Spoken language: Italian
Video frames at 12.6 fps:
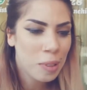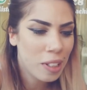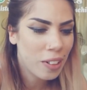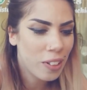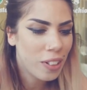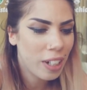
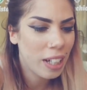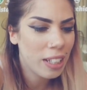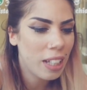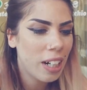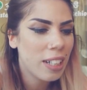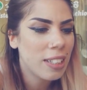tutti coloro che
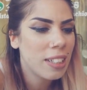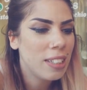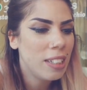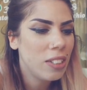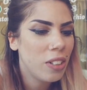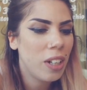andranno a
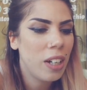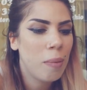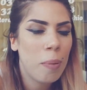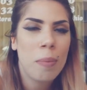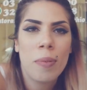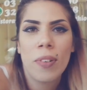Santito
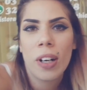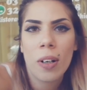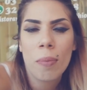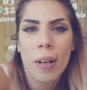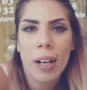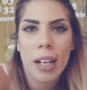e poi mi
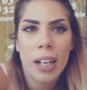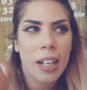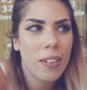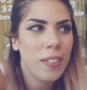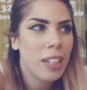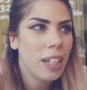vorranno magari
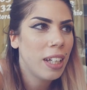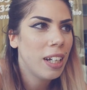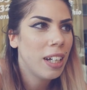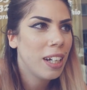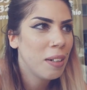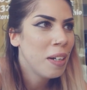anche
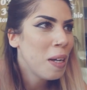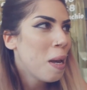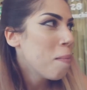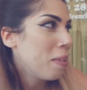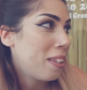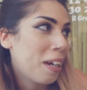vedere,
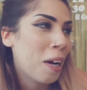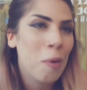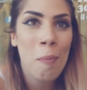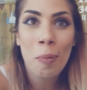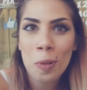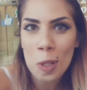
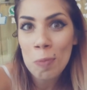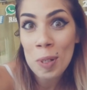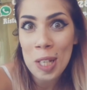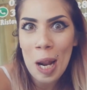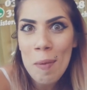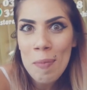metteranno un punto
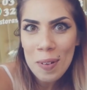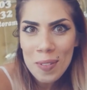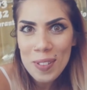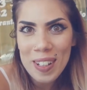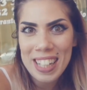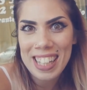speciale per
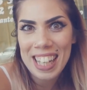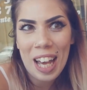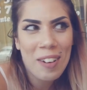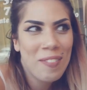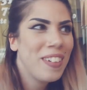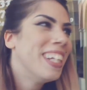
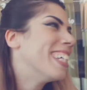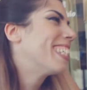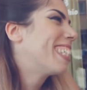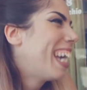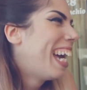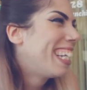visualizzarmi.
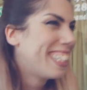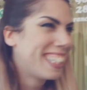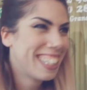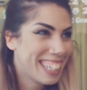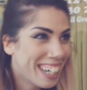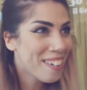
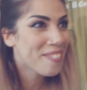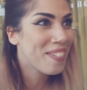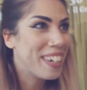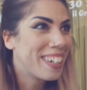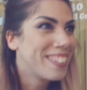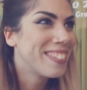Scherzo, sai che
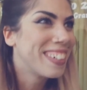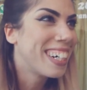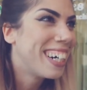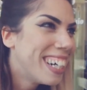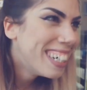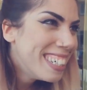figo
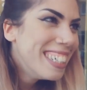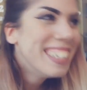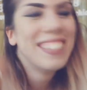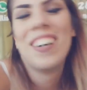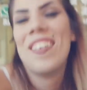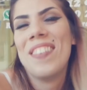però?
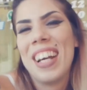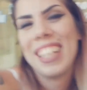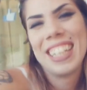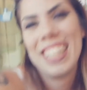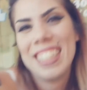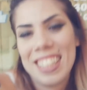Vabbè,
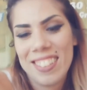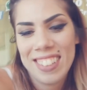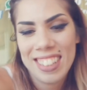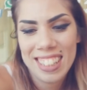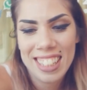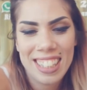niente,
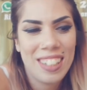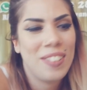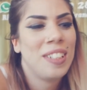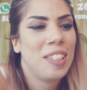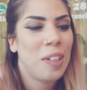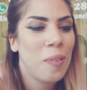quindi
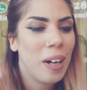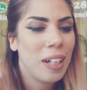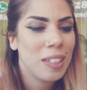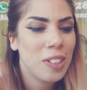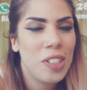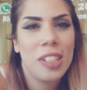questo è
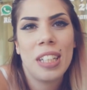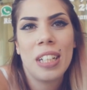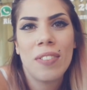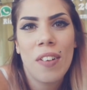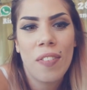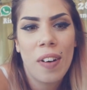quanto. Ci
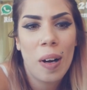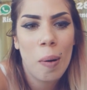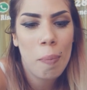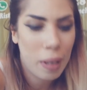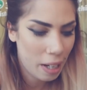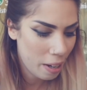tenevo a
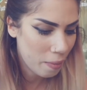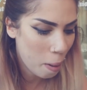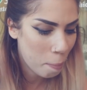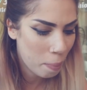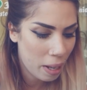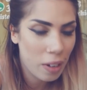farlo perché è
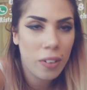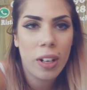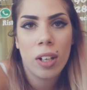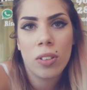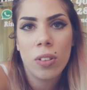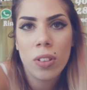un'app che hanno
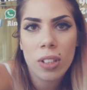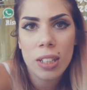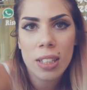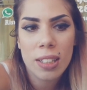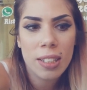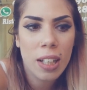creato loro
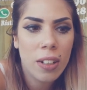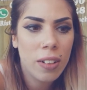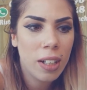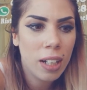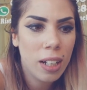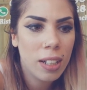da
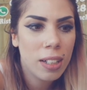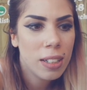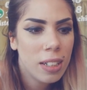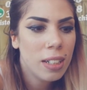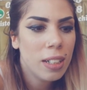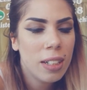zero e
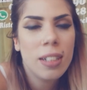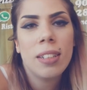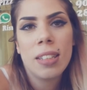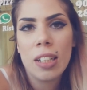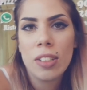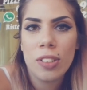
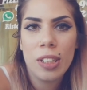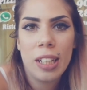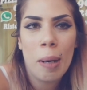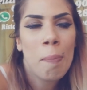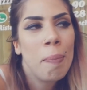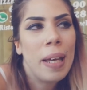tanto
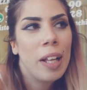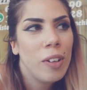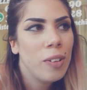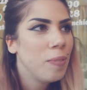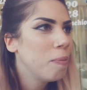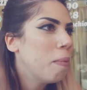di
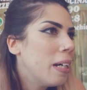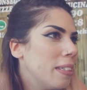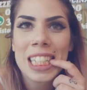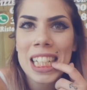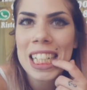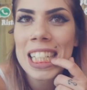cappello. Ma
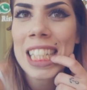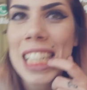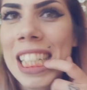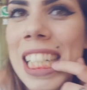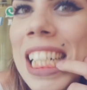cos'è che c'ho